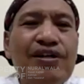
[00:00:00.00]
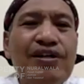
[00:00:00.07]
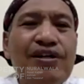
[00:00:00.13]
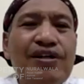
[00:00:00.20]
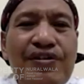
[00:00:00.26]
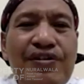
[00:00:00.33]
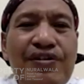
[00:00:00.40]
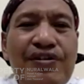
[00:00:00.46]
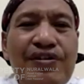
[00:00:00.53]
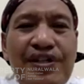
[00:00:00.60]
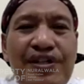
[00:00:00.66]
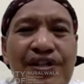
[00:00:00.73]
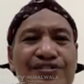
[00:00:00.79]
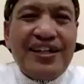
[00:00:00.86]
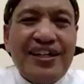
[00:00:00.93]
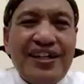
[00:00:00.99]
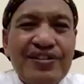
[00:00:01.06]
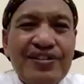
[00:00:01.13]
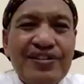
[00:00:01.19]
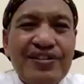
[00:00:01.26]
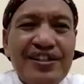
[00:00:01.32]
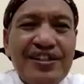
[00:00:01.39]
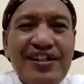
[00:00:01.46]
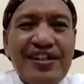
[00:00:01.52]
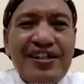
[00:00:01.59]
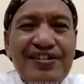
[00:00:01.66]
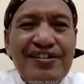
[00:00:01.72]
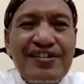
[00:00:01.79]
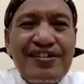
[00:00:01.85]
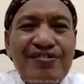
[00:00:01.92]
wabarakatuh. Alhamdulillah
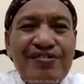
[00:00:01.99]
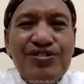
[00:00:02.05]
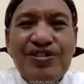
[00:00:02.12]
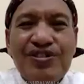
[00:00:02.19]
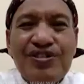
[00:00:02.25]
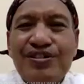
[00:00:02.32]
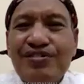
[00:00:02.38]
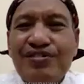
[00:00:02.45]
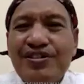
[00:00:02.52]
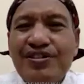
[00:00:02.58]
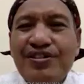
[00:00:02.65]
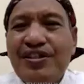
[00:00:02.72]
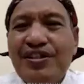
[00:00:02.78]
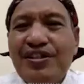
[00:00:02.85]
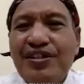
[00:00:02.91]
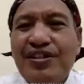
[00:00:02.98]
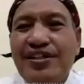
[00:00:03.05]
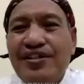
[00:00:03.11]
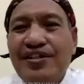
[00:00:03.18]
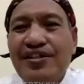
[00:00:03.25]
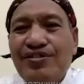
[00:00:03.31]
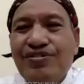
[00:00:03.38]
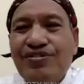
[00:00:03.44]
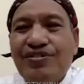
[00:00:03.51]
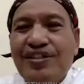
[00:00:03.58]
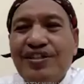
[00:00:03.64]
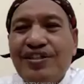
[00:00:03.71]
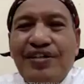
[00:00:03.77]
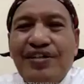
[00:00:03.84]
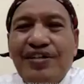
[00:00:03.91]
Wassalatu wassalamu ala
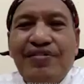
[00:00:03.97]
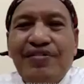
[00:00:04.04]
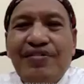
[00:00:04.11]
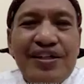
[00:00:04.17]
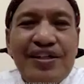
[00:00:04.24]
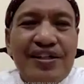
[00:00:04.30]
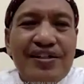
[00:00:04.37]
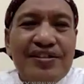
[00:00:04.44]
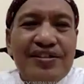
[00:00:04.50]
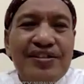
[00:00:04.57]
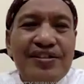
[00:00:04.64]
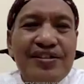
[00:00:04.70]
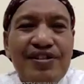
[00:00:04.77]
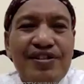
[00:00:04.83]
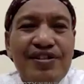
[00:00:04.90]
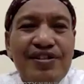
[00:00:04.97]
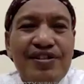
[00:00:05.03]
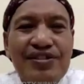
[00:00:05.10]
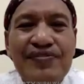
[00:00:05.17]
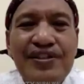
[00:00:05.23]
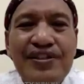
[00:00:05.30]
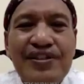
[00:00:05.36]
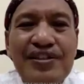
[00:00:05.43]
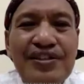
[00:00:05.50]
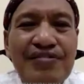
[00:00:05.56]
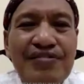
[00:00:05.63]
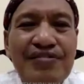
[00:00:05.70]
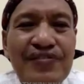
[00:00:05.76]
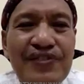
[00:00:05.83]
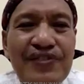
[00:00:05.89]
rasulillah wa ala alihi wa
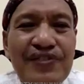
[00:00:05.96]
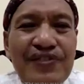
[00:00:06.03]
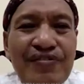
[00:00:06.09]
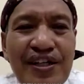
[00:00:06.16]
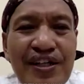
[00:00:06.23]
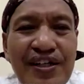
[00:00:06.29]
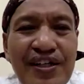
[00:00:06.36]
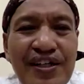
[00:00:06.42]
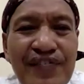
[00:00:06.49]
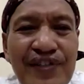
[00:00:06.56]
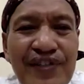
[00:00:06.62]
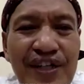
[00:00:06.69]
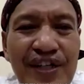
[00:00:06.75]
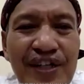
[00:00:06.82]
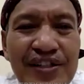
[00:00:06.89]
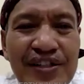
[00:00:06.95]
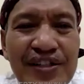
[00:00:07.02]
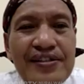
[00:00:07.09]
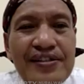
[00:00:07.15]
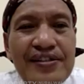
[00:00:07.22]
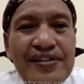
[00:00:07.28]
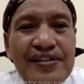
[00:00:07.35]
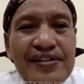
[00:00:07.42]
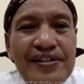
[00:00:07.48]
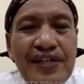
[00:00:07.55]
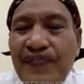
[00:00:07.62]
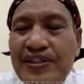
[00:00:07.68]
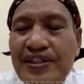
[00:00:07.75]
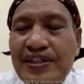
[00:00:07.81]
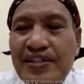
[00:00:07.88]
ashabihi wa man walah wa ba'd. Saya
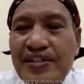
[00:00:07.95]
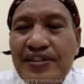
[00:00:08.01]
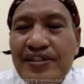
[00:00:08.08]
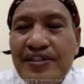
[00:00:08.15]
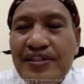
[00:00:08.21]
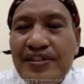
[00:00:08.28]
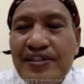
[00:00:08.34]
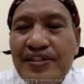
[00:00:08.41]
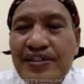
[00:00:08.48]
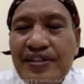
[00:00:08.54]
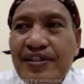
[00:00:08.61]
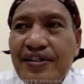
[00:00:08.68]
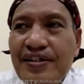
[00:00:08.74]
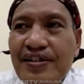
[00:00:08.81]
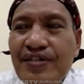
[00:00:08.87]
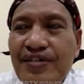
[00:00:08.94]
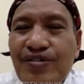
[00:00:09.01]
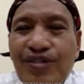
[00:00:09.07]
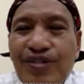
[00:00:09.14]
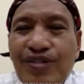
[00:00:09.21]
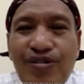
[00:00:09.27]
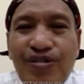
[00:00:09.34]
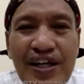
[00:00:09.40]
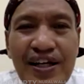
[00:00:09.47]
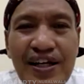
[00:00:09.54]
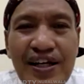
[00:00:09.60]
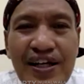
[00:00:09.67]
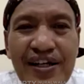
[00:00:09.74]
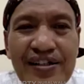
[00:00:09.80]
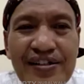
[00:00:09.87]
mengapresiasi Nurul
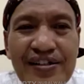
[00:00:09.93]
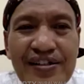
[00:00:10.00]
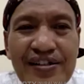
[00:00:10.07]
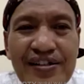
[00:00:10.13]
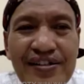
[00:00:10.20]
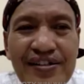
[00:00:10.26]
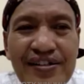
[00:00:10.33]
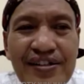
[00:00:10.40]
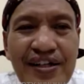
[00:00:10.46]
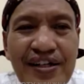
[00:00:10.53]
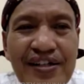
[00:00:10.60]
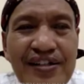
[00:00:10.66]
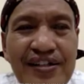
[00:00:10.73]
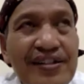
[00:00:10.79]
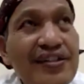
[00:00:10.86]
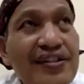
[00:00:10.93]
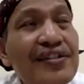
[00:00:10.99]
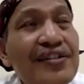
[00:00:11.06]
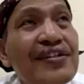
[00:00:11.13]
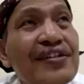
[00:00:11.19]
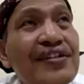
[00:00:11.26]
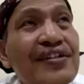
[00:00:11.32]
Wala yang